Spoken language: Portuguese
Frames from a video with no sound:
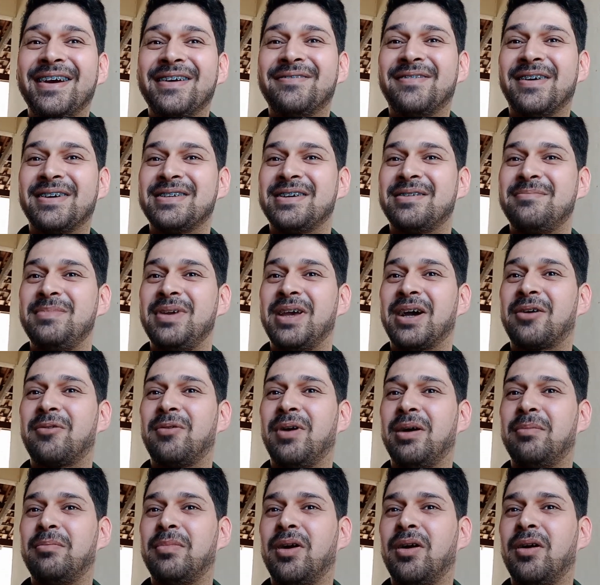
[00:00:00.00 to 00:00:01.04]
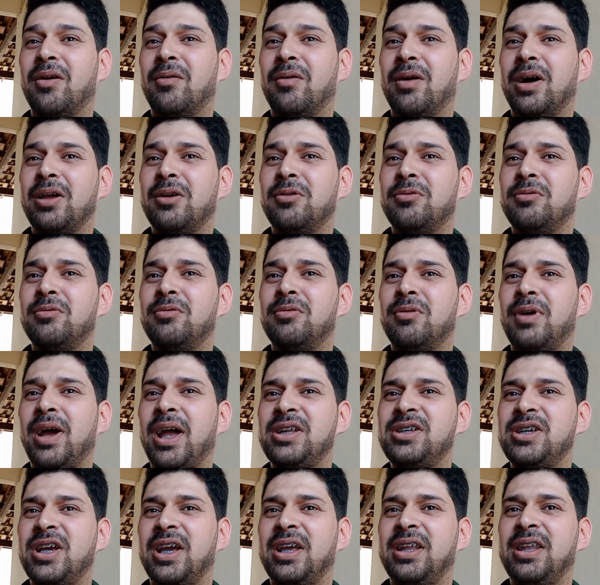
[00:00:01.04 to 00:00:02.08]
Faz arminha com a mão. Aí o
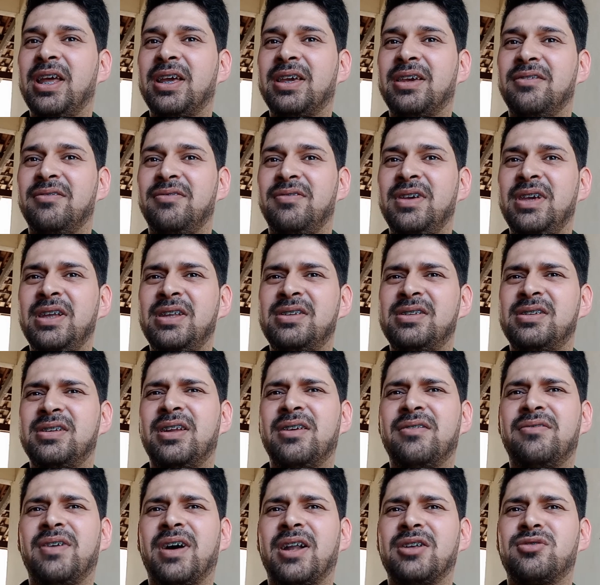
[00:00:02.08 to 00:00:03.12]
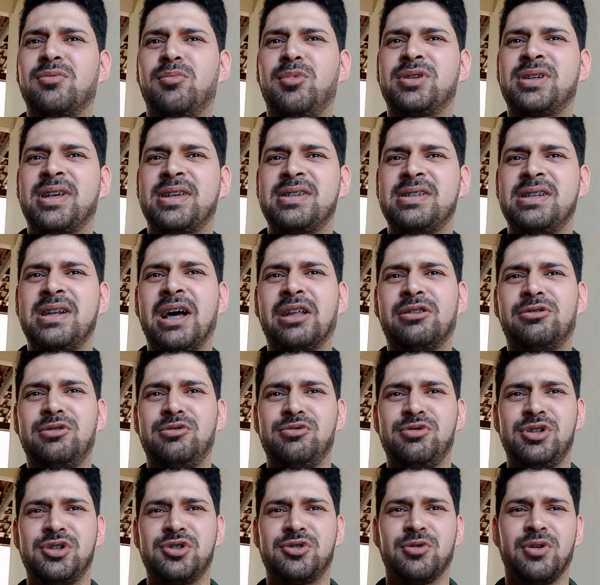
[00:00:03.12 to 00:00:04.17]
Ed Renekiewicz, né, fala sobre o assassinato de
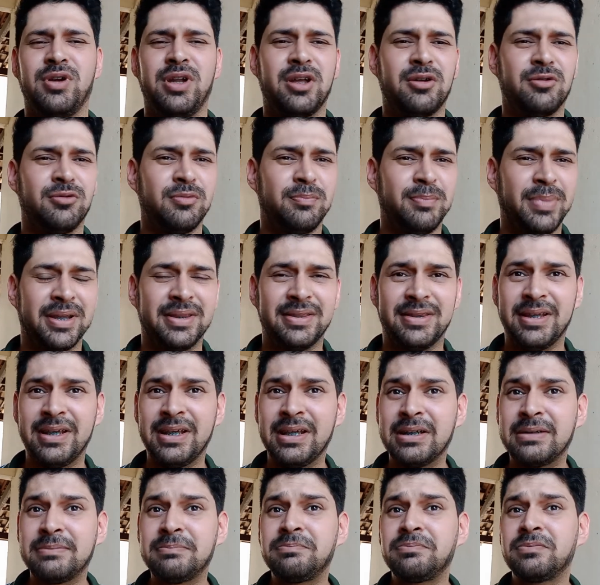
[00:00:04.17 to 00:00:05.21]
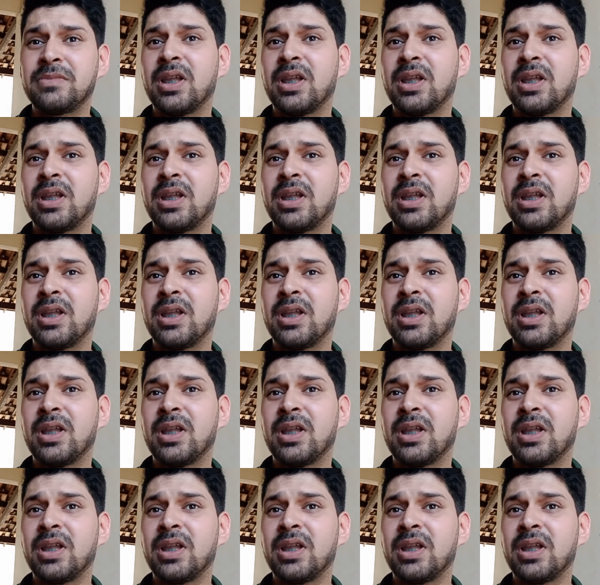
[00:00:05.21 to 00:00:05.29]
um tesoureiro do PT